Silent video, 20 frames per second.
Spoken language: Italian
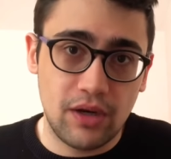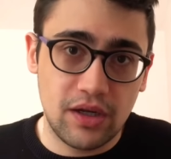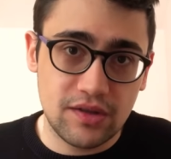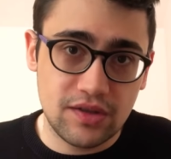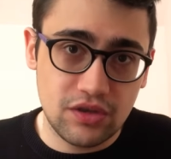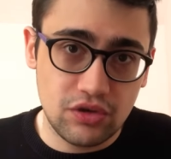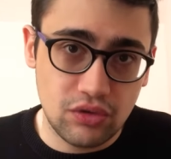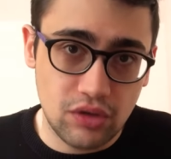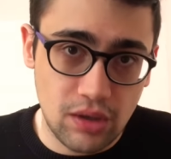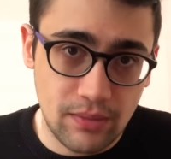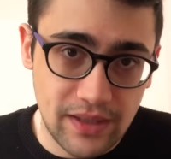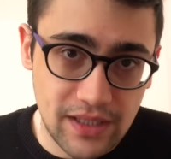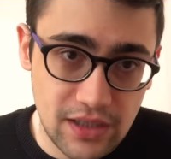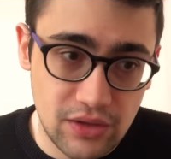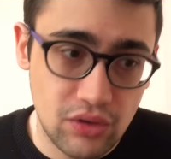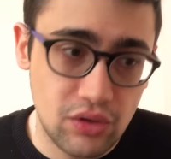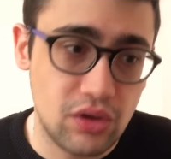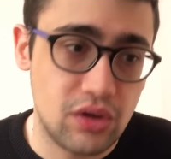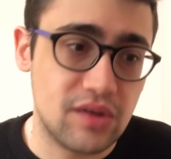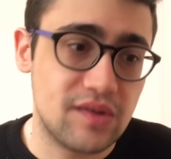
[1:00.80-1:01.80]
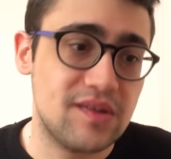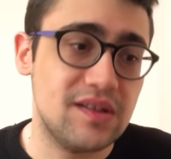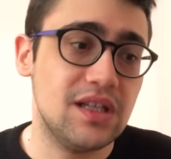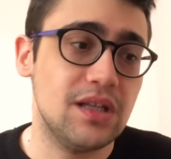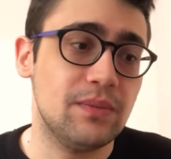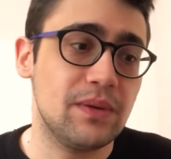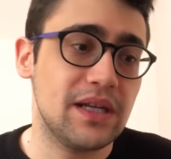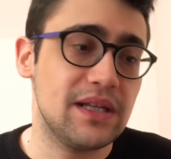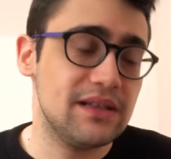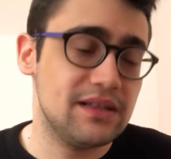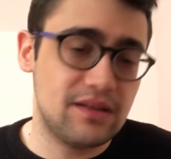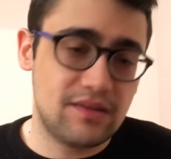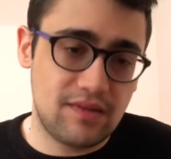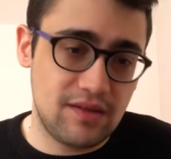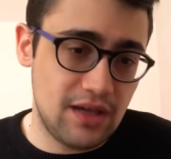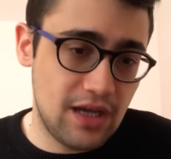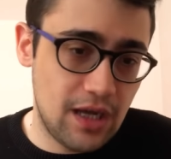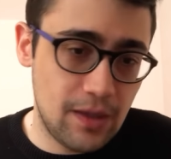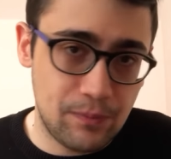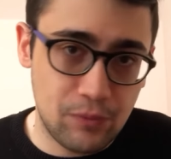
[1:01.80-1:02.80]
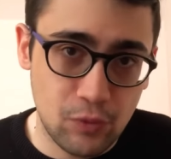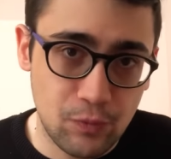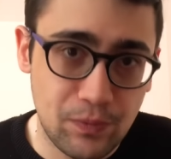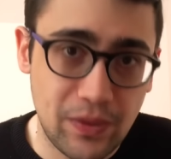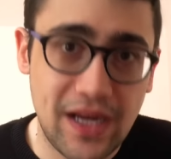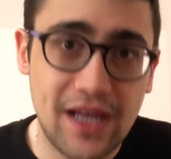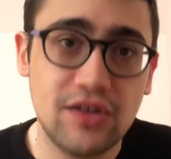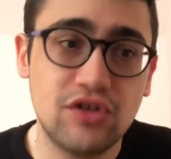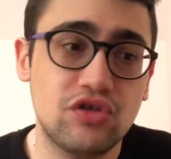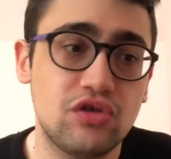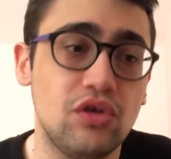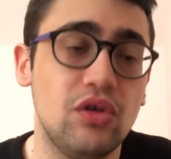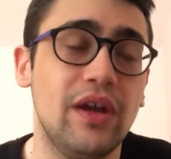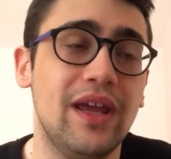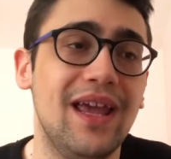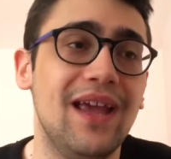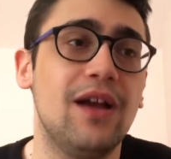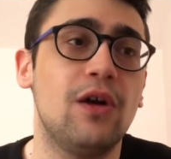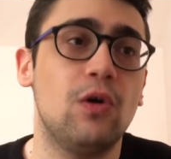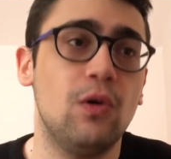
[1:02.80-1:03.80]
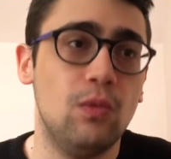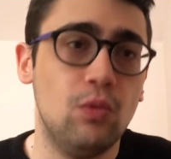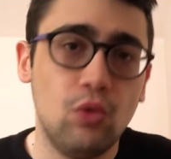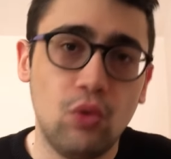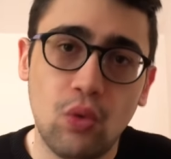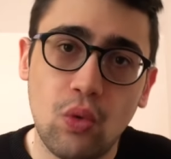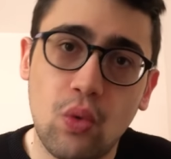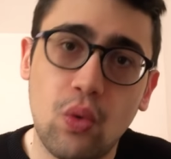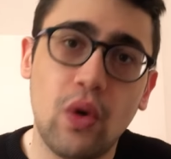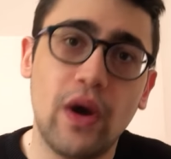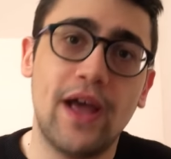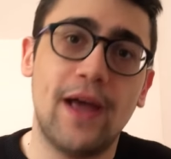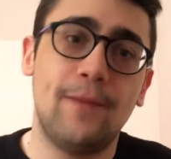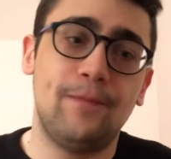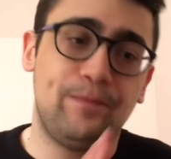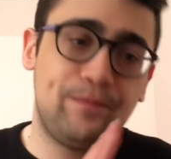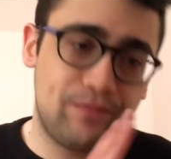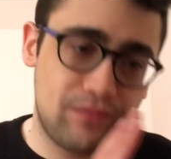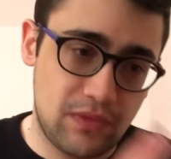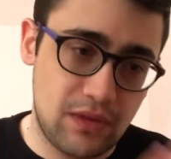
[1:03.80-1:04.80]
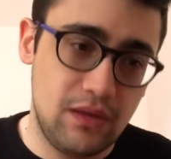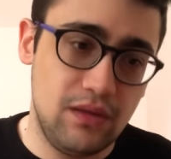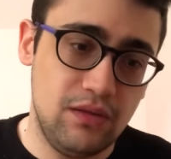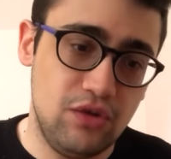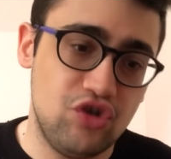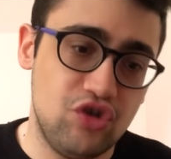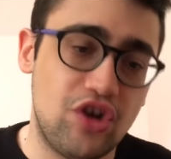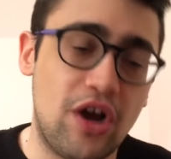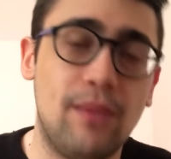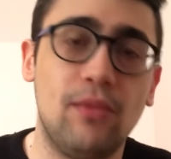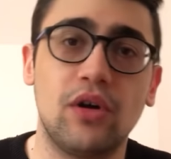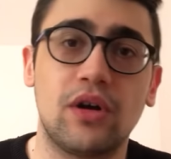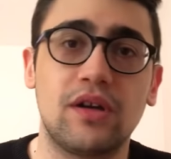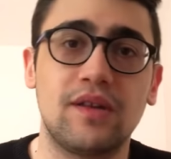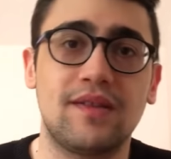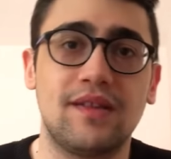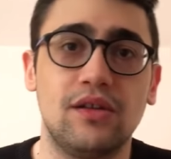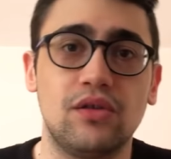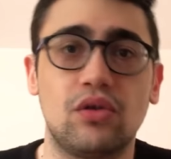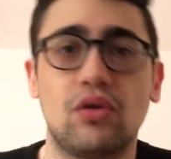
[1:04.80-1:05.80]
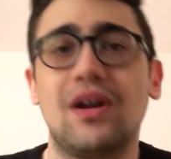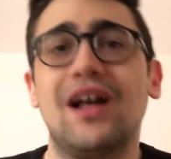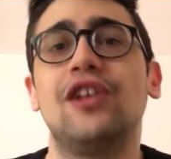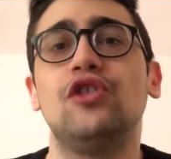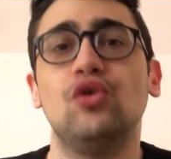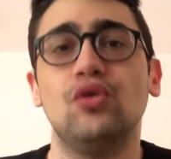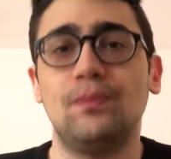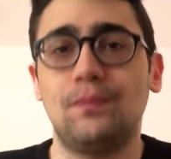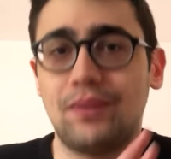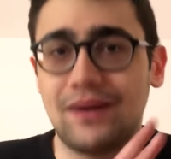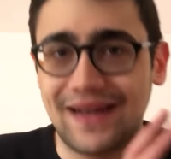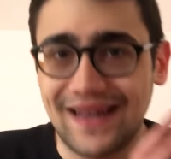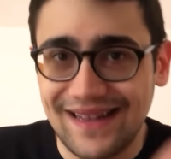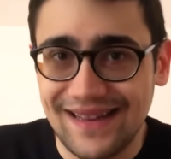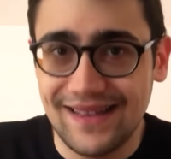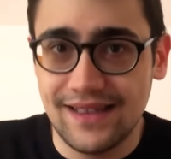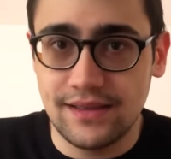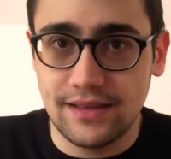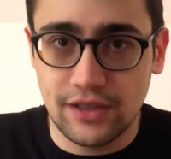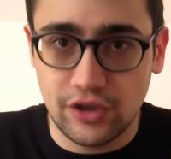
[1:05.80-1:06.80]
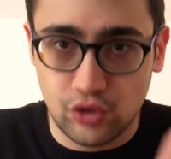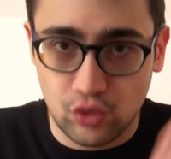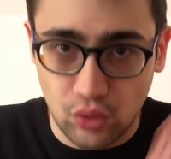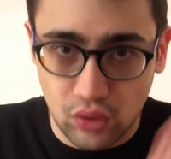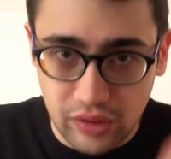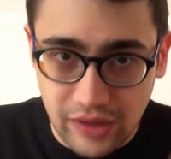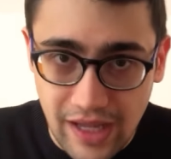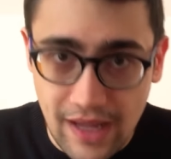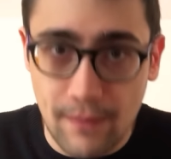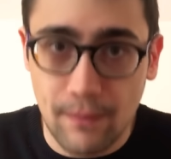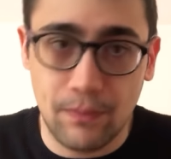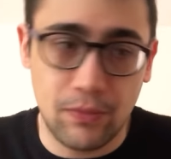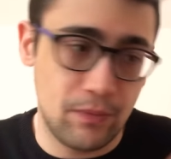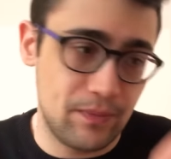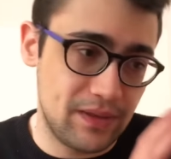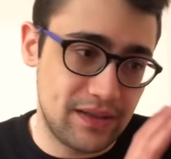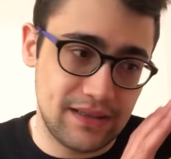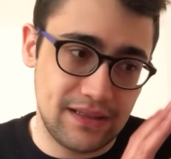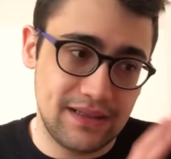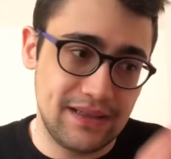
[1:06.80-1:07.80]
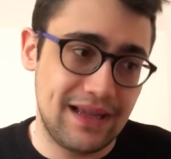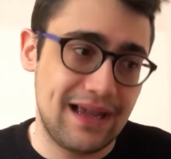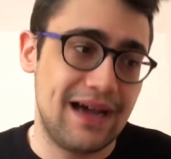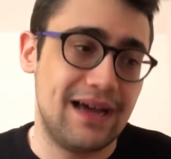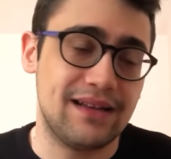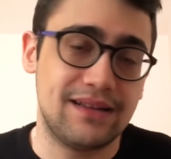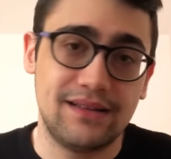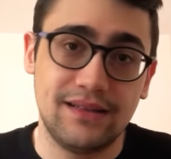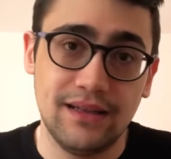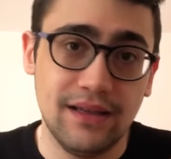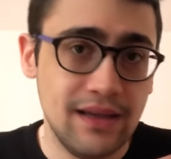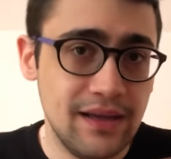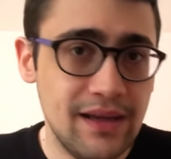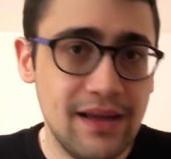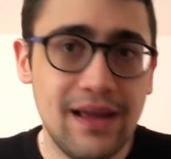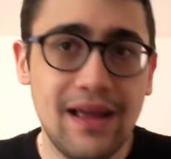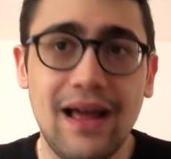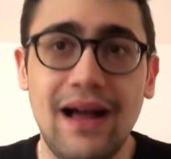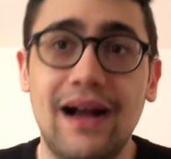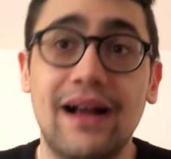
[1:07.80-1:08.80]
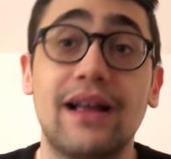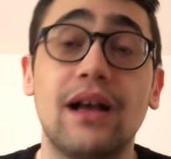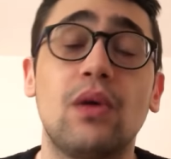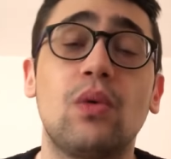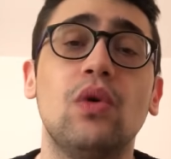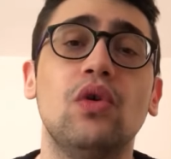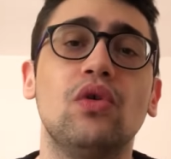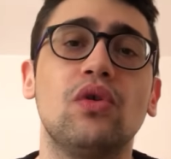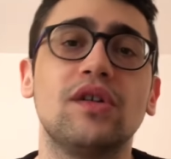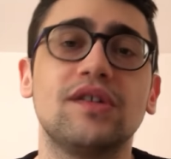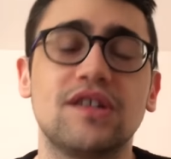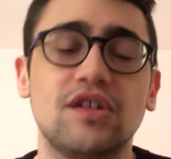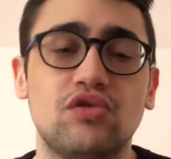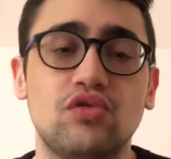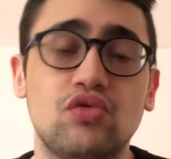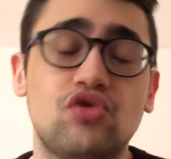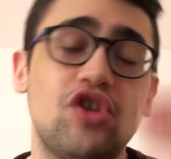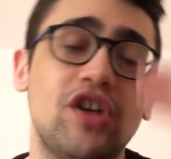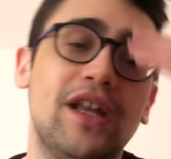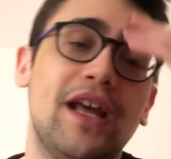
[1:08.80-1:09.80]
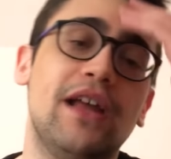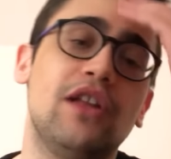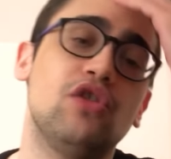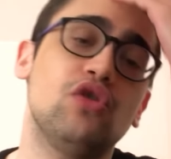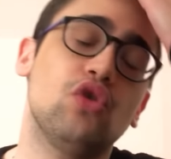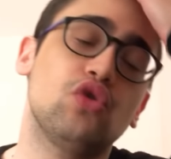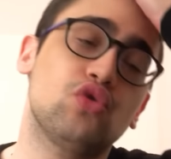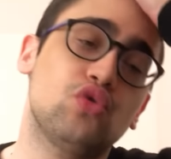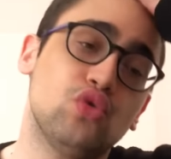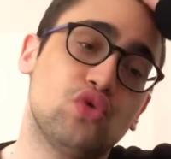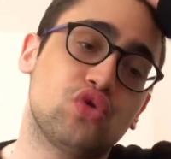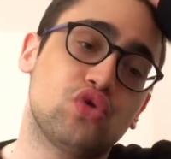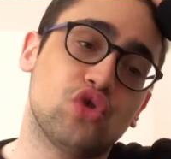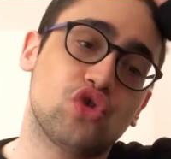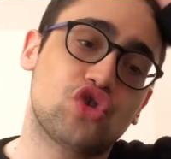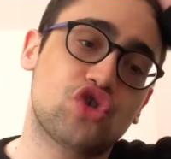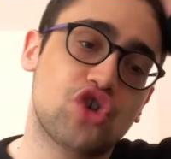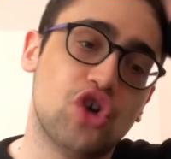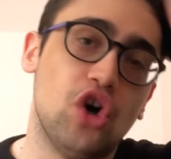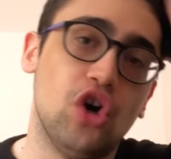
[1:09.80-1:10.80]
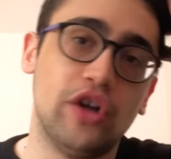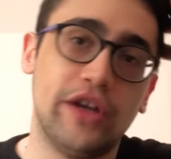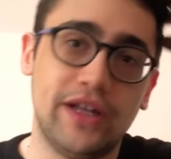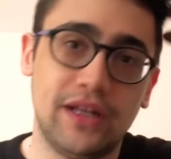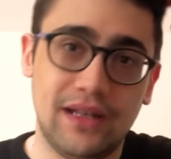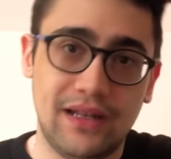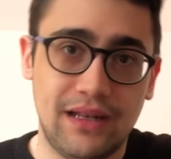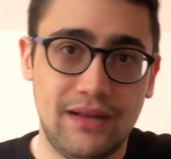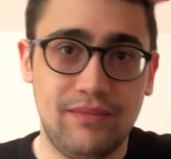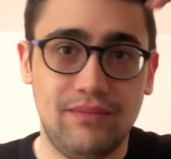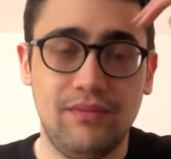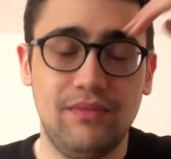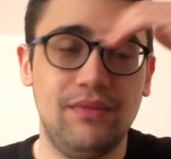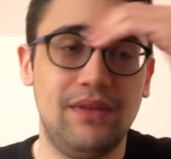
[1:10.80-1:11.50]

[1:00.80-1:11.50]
alla signora Maria Dolores di riprendersi al più presto e comunque diciamo a Cristiano Ronaldo prenditi il tuo tempo per dedicarti anche a quello che sta succedendo, tutto ciò e la,